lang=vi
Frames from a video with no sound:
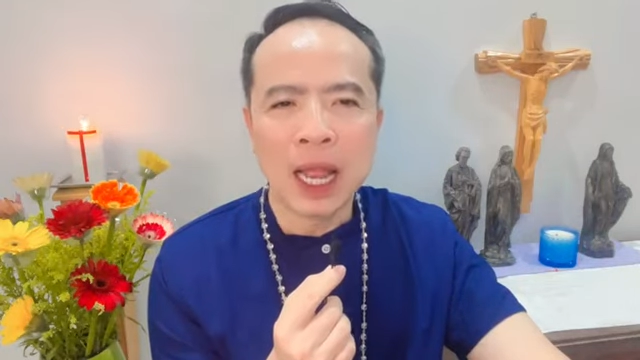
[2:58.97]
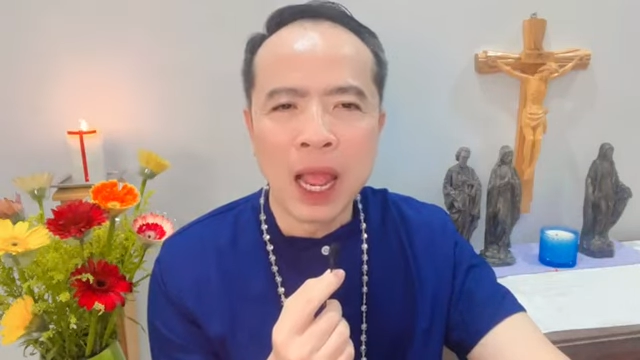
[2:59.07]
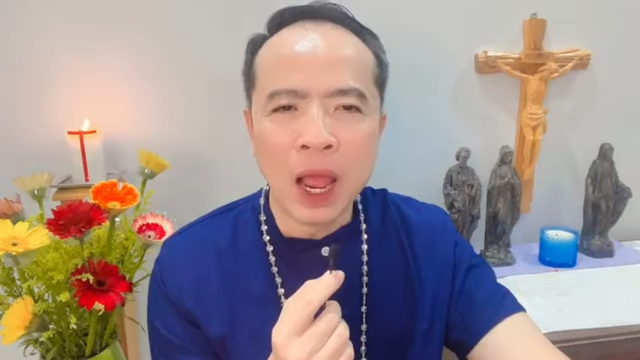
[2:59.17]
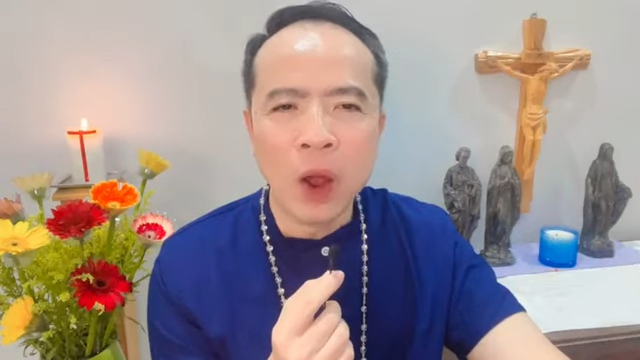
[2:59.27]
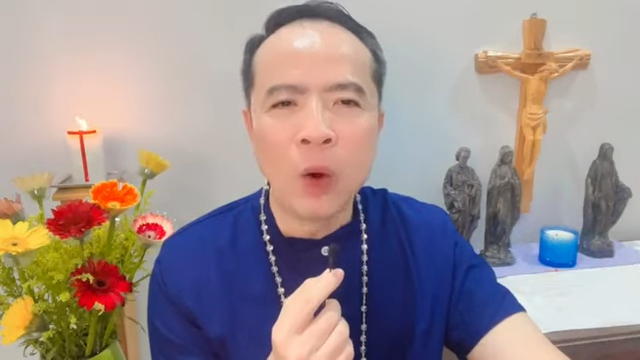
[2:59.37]

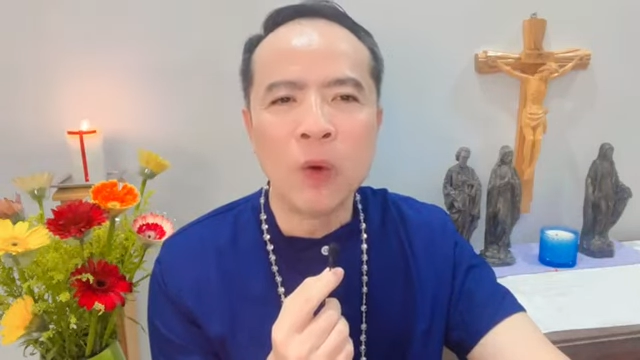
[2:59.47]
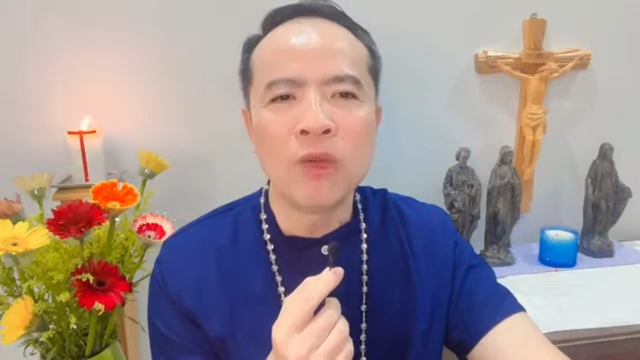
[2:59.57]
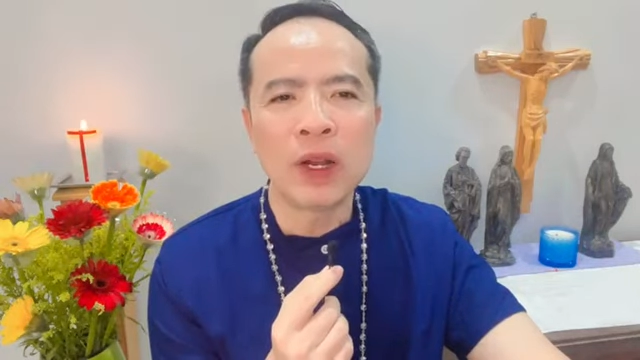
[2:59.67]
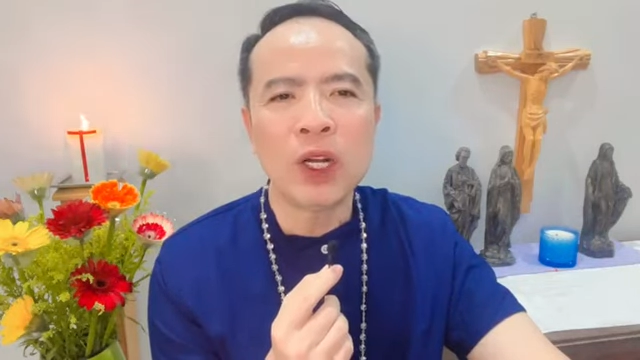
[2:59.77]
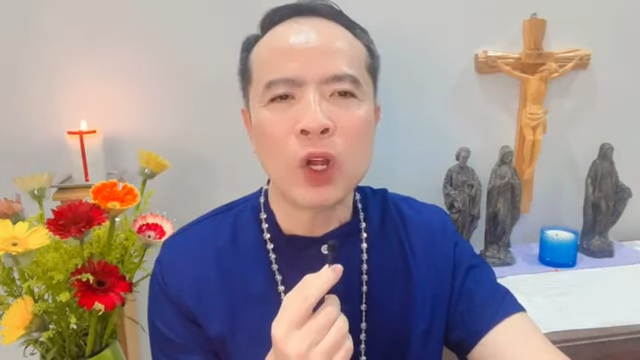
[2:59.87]
đều
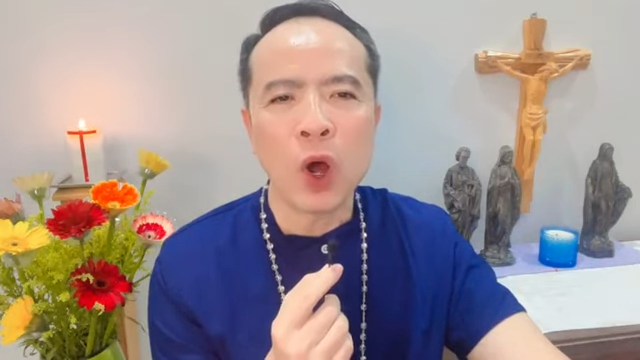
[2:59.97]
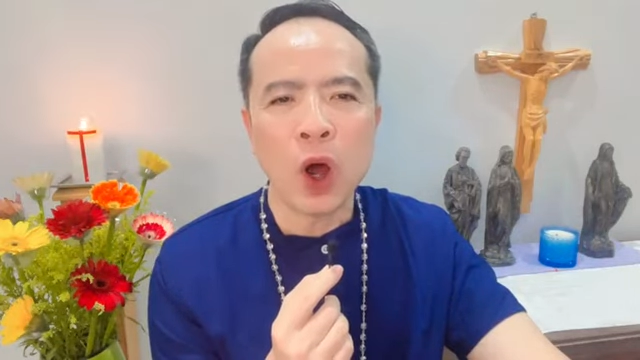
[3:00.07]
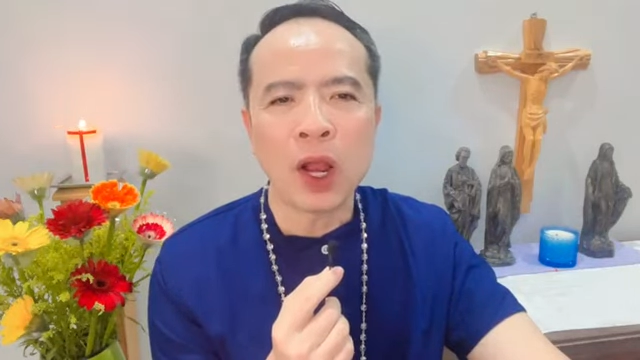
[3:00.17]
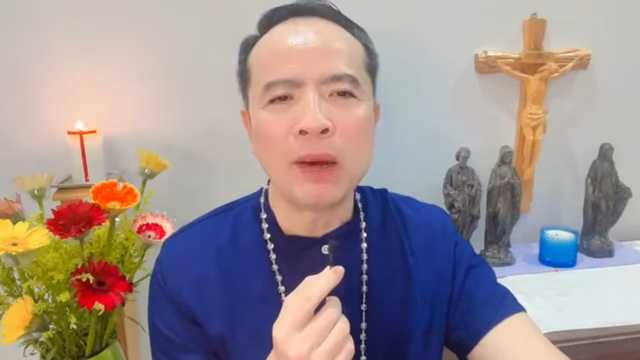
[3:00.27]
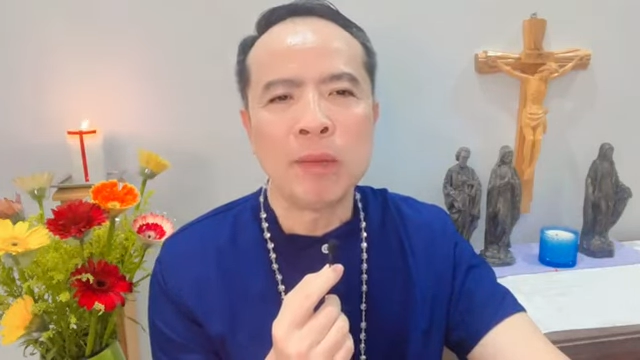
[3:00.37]
vẫn
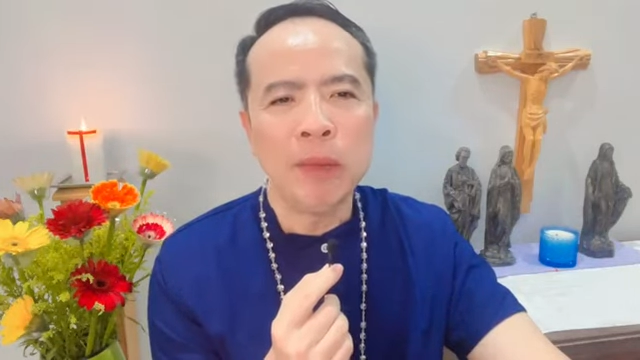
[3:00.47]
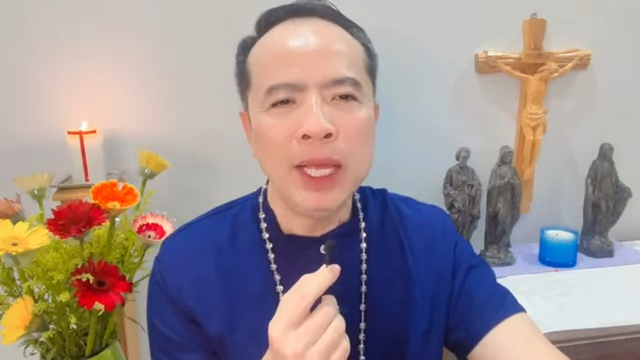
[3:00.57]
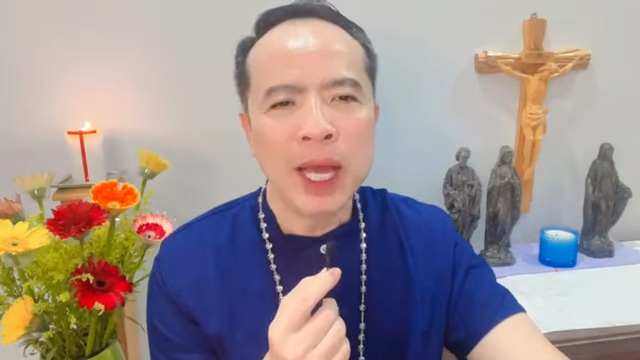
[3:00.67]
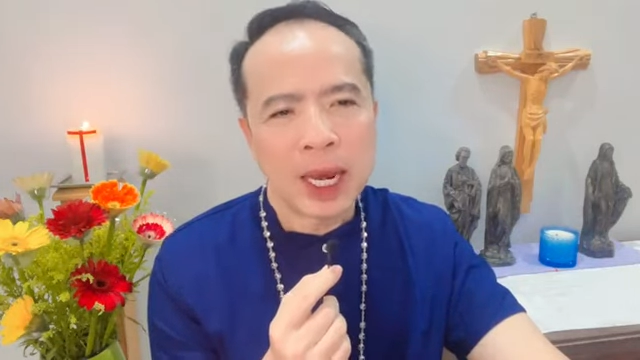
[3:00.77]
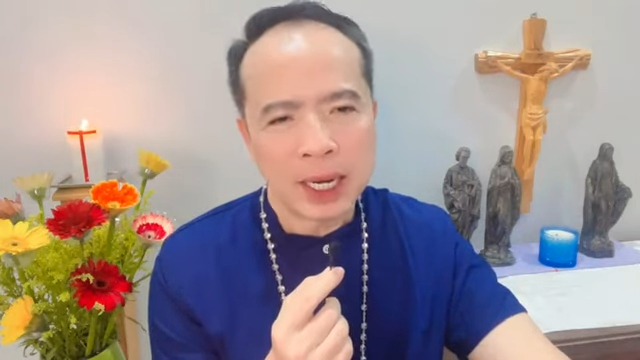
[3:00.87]
còn
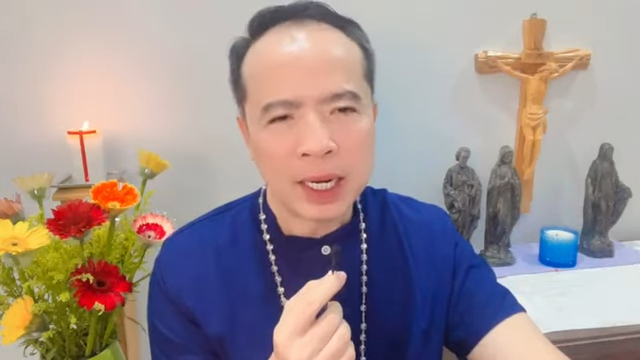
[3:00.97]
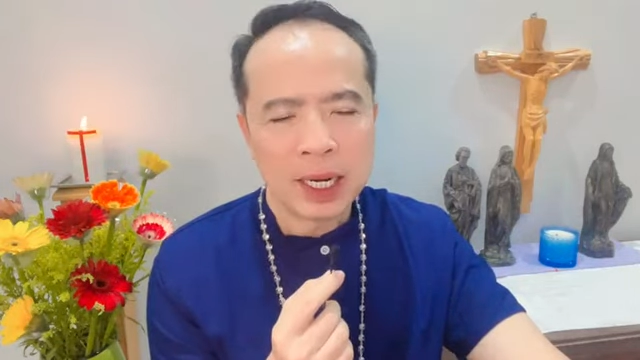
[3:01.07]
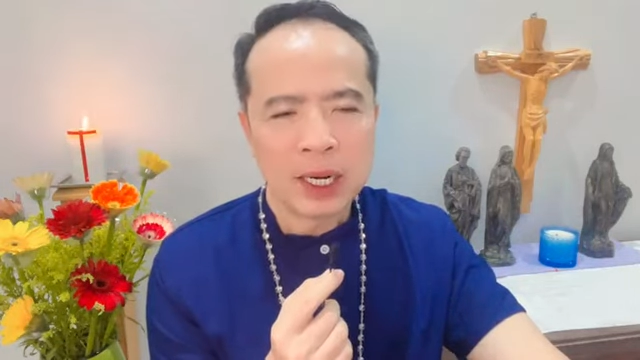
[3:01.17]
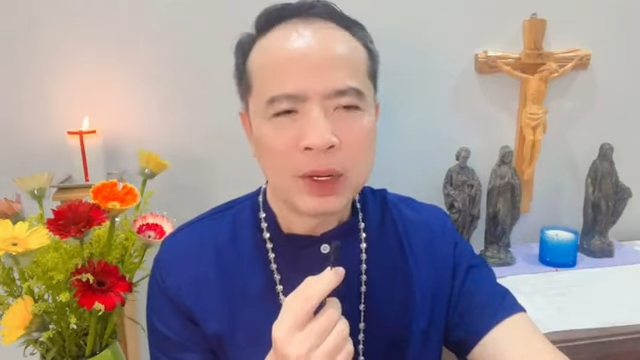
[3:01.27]
bí ẩn